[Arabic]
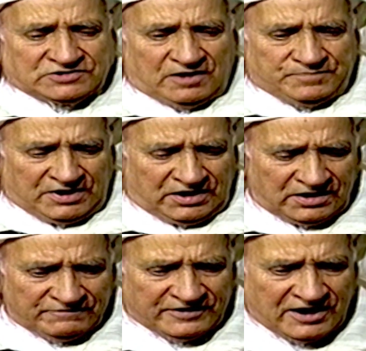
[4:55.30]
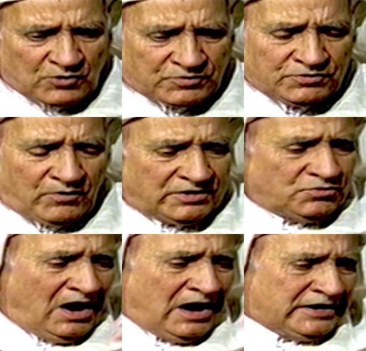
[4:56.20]
أن تبيع فلا يمكن أن
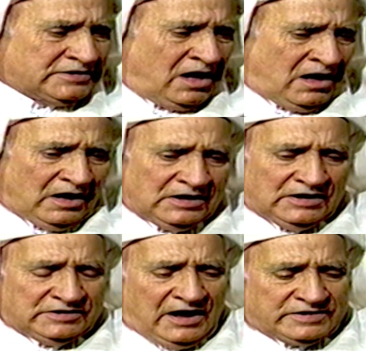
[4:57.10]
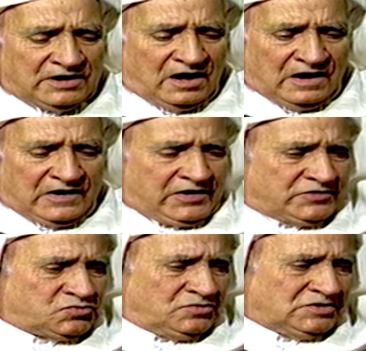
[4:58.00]
يعارضها لأن
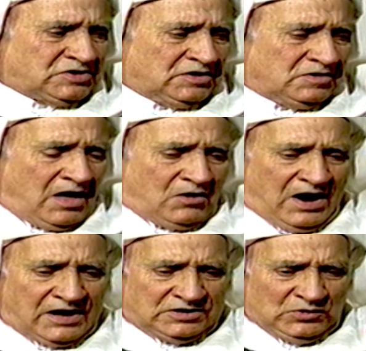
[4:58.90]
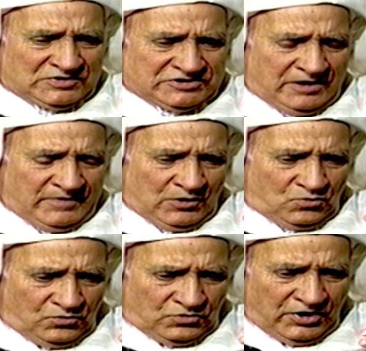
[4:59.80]
الرسول صلى الله عليه وسلم
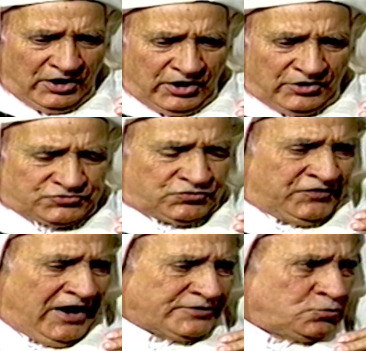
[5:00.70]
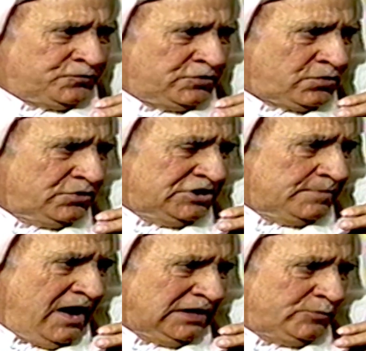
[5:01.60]
يقول الشفعة في
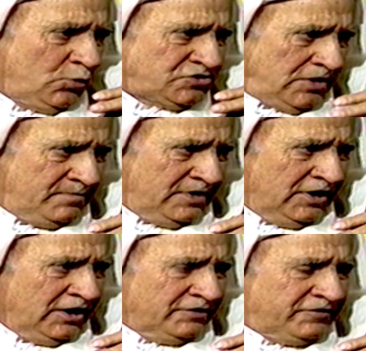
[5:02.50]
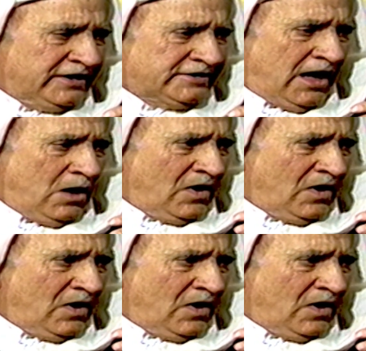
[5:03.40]
كل مال يقسم فإذا